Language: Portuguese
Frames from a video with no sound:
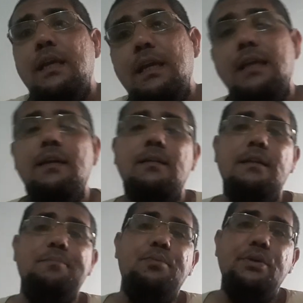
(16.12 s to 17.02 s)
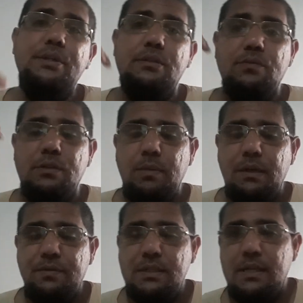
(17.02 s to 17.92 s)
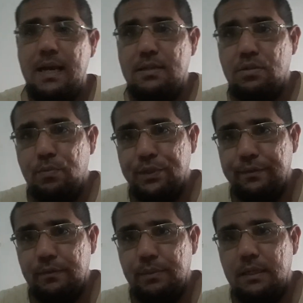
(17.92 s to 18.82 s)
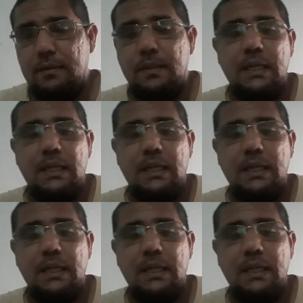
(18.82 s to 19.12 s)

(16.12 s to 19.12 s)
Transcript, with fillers: e depois os beneficiários do Bolsa Família.